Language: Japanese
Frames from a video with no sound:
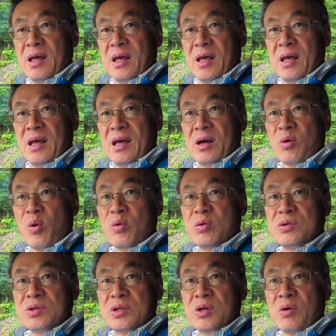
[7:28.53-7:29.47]
えー、
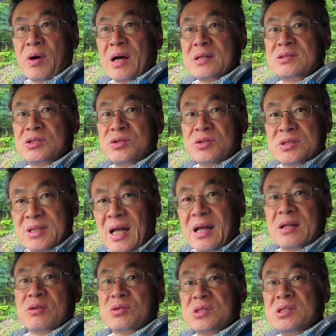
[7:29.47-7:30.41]
航空機を発注し
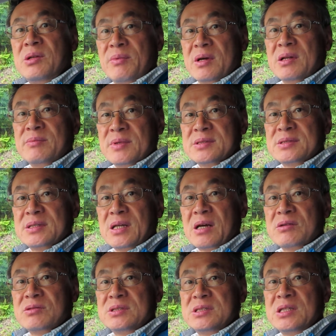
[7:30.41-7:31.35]
た年でもあります
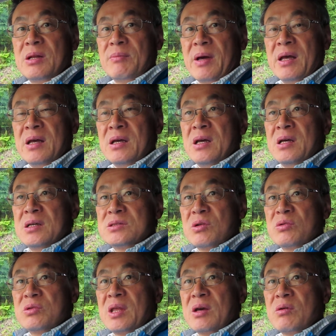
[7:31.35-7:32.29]
101年前
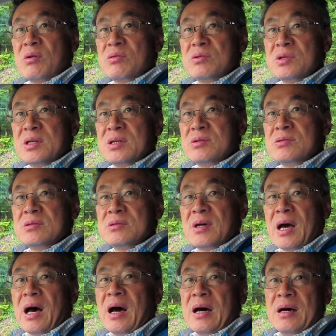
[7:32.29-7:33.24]
その帝国陸
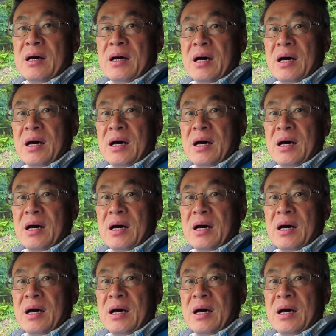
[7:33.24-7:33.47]
軍が